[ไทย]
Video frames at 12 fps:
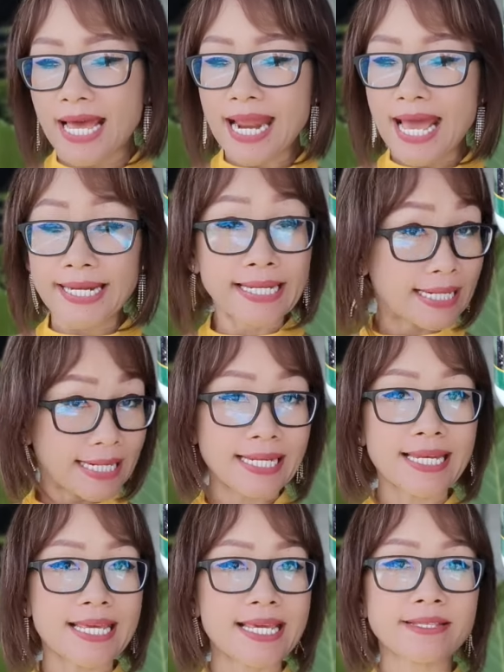ขนาด 1
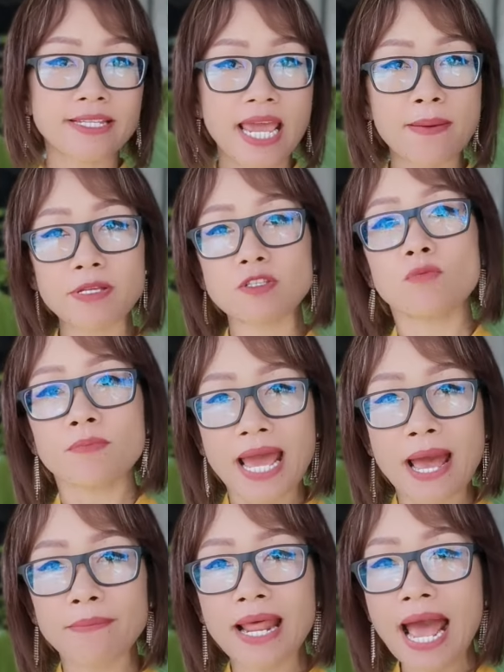ลิตรนี้ใช้ผสม
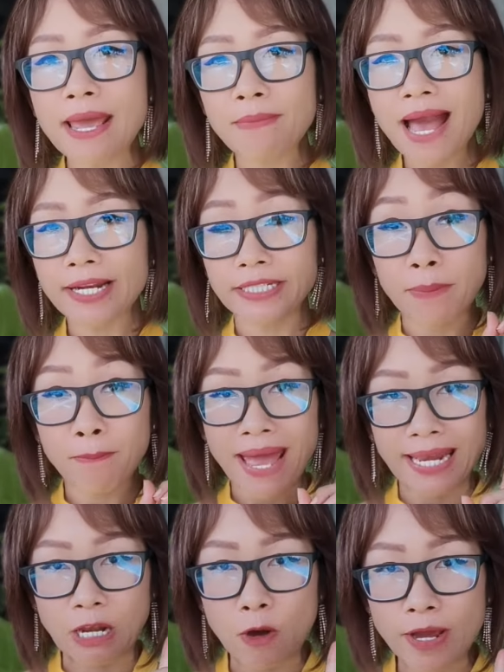น้ำได้มากถึง